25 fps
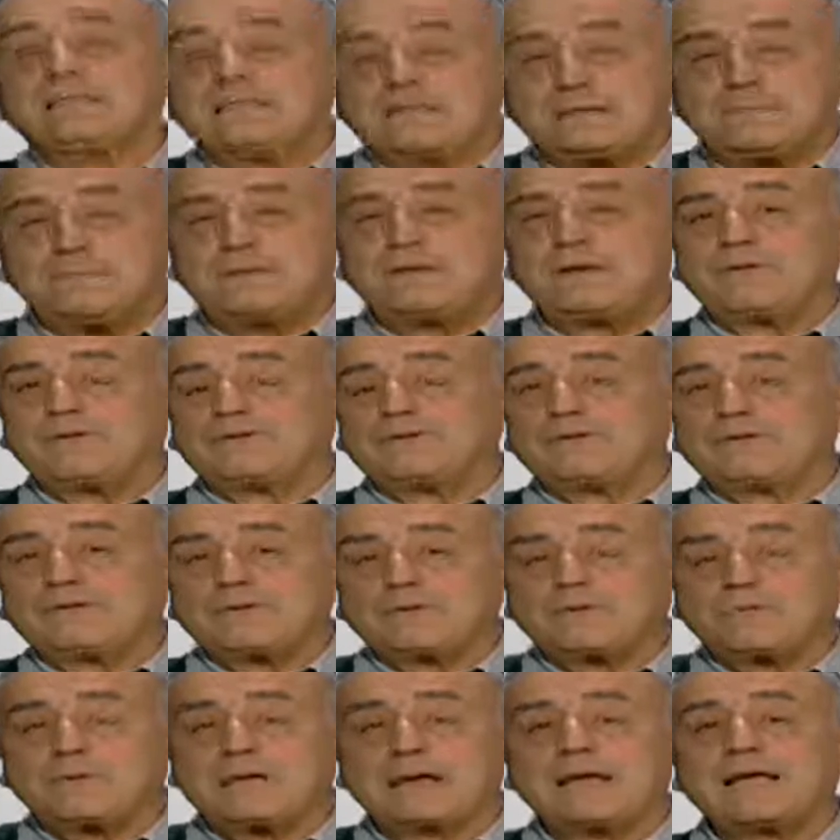Nel
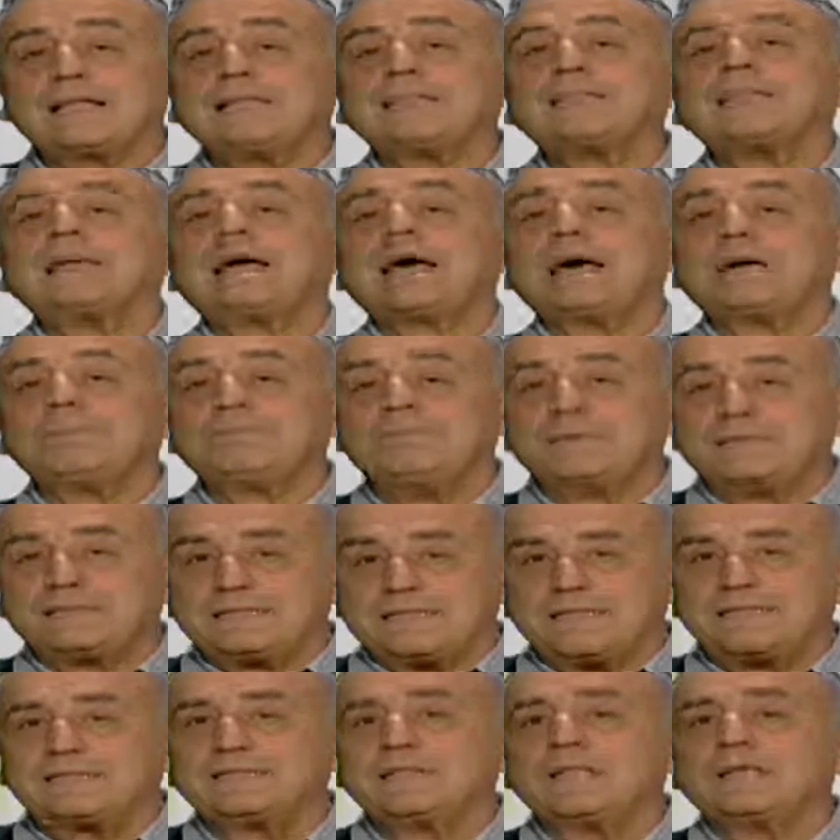1940 a
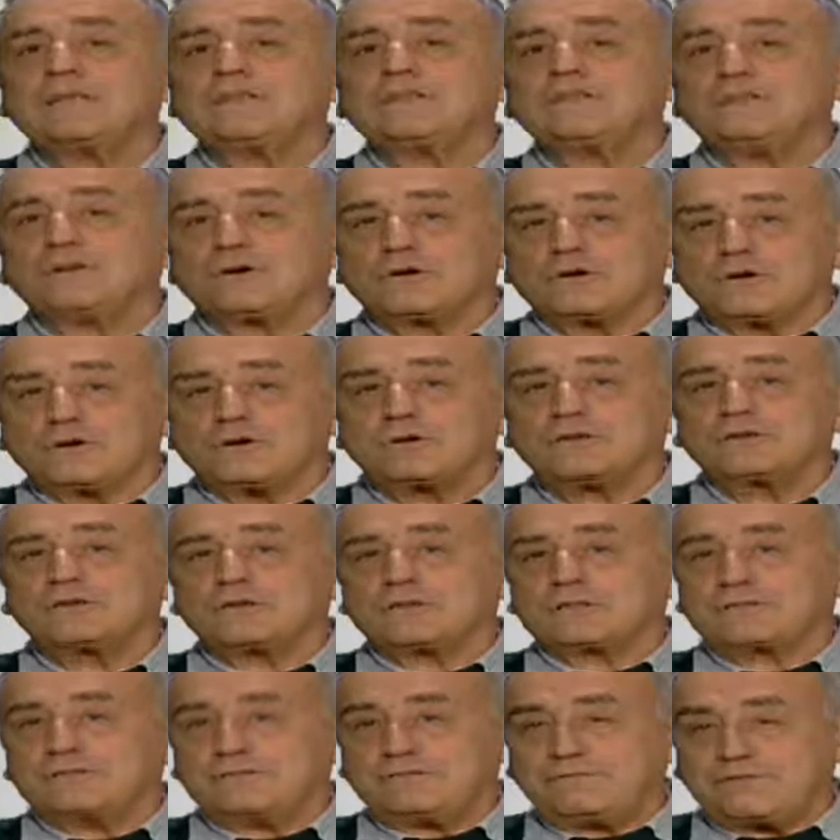Petain
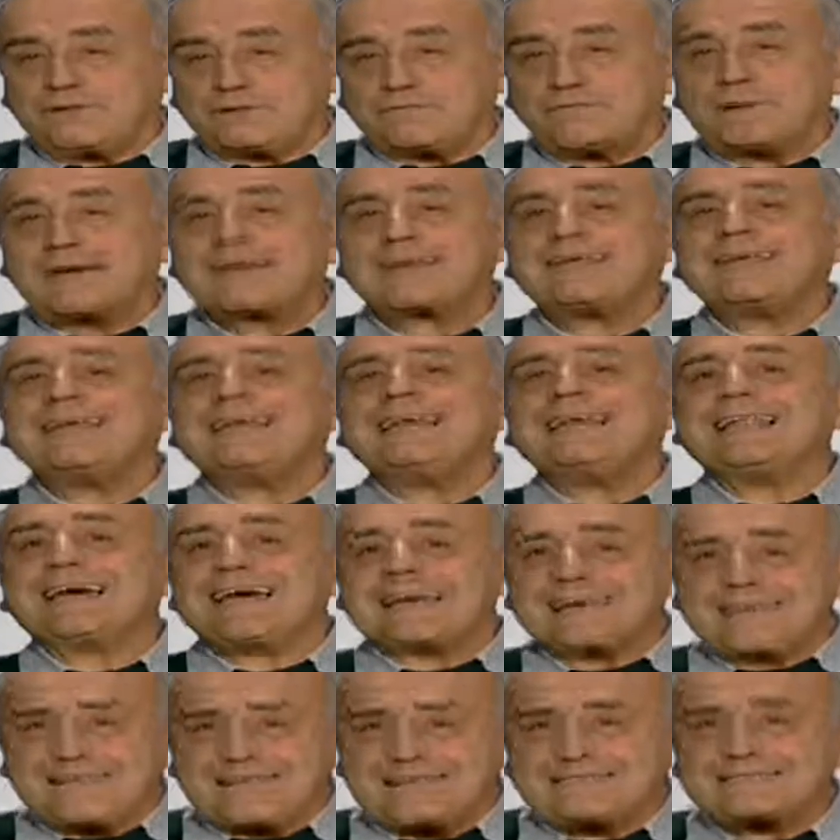toccò di firmare
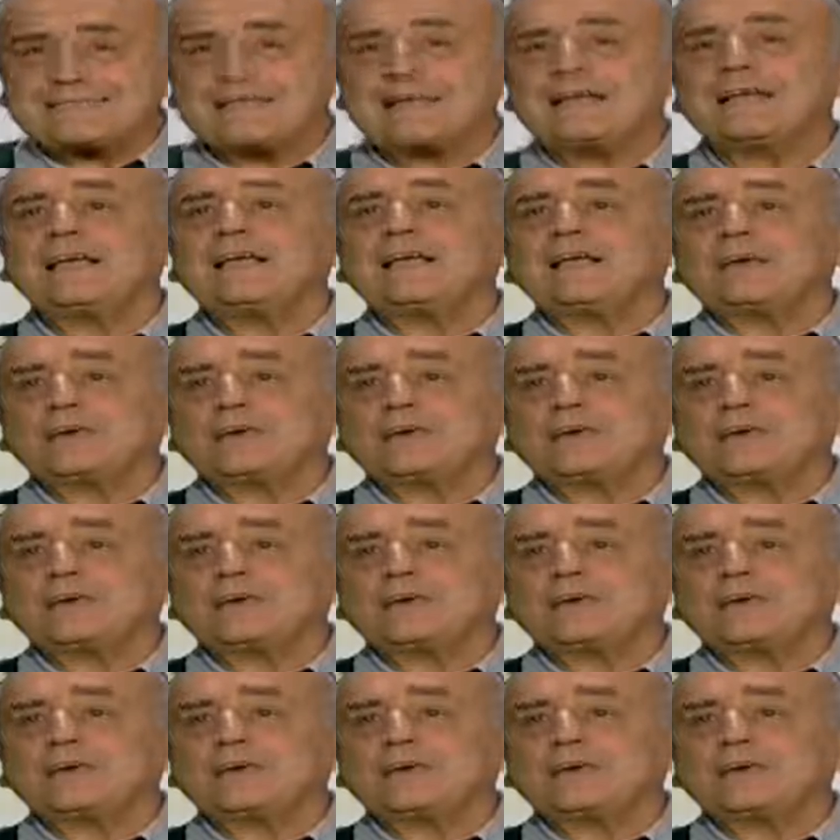la resa